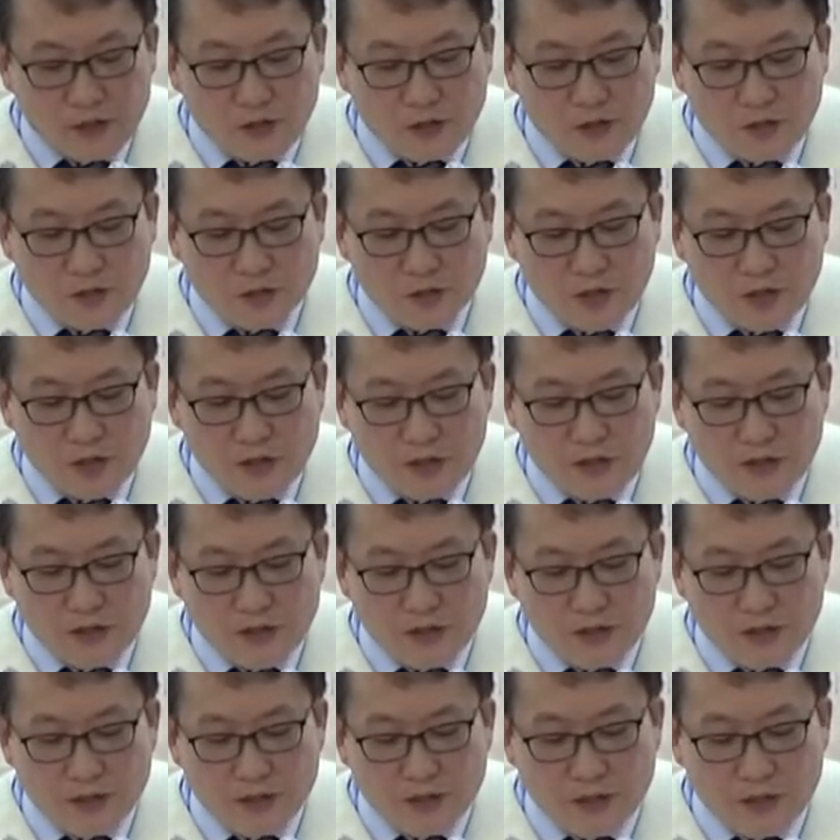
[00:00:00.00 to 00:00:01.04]
그 중에
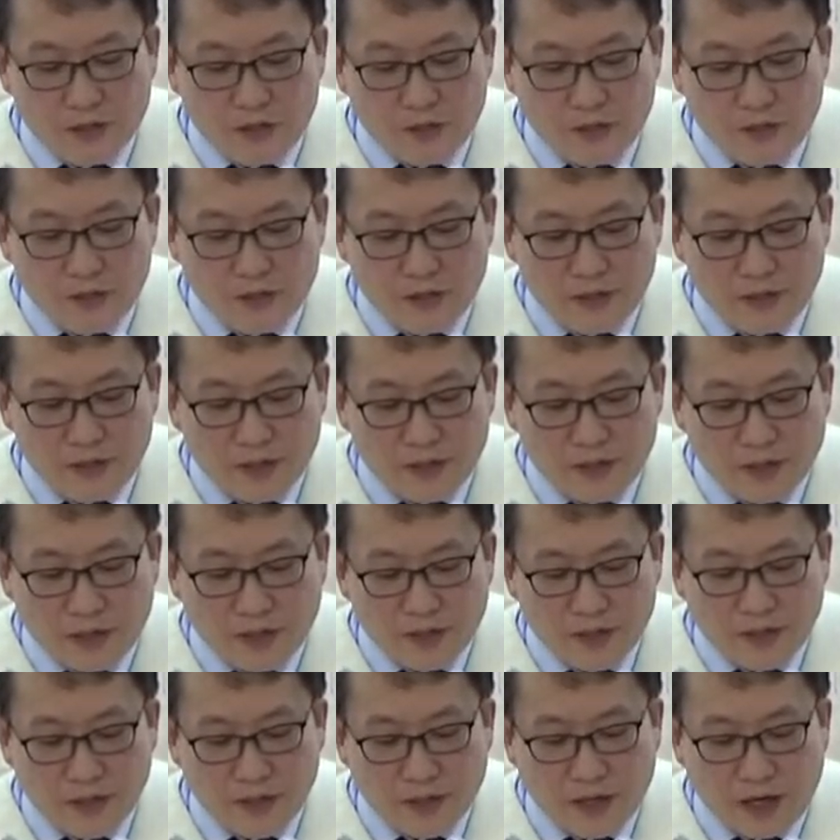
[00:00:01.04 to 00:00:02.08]
한 사람이
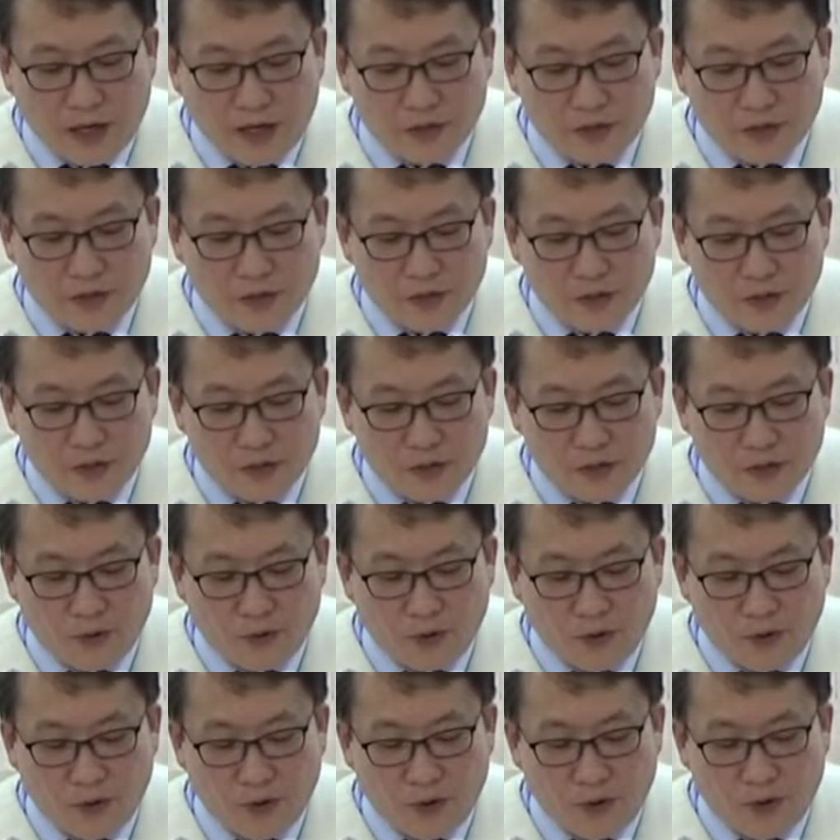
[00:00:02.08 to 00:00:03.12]
자기가 낳은 것을
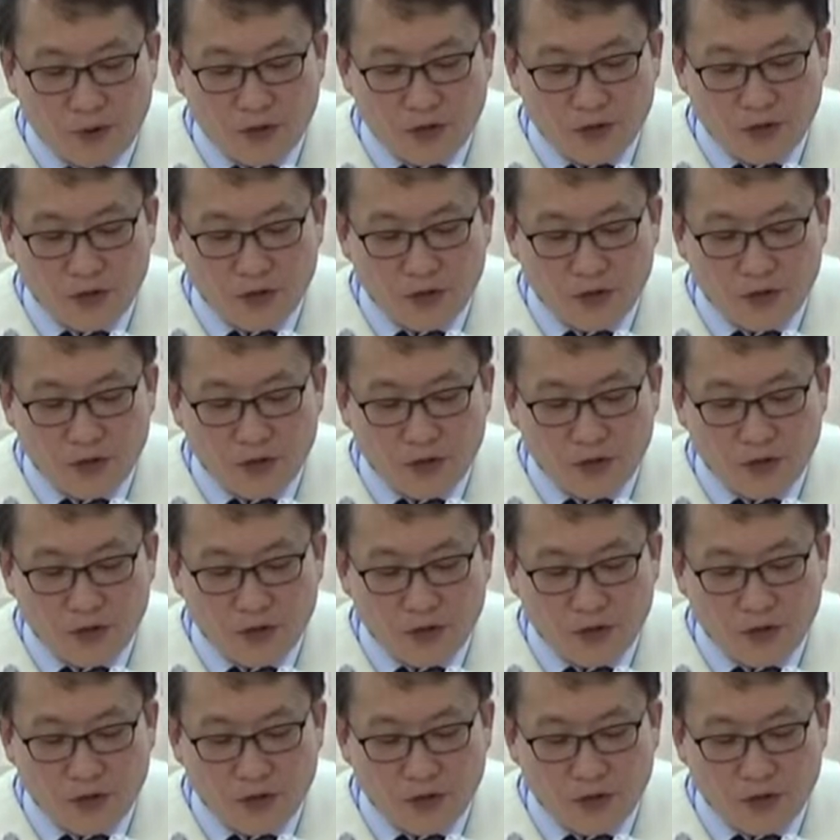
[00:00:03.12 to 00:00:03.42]
보고